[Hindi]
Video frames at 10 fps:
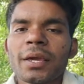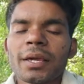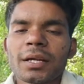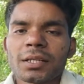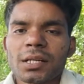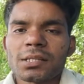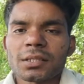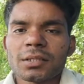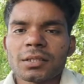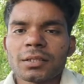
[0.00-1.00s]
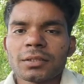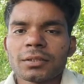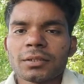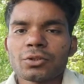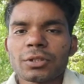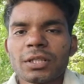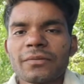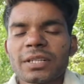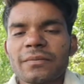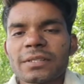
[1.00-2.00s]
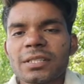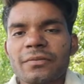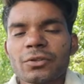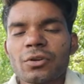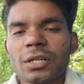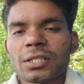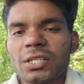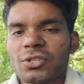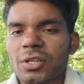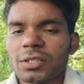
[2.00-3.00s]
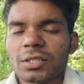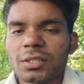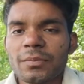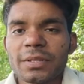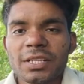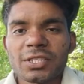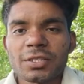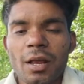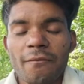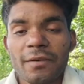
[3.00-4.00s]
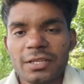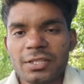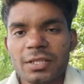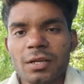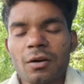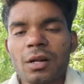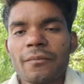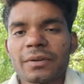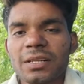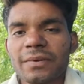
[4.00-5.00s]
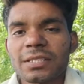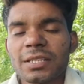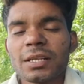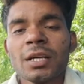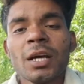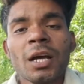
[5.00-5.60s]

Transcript: केयर कर सकते हैं तो चलिए फटाफट से वीडियो आज का स्टार्ट करते हैं बिना किसी टाइम वेस्ट किए और आप फटाफट से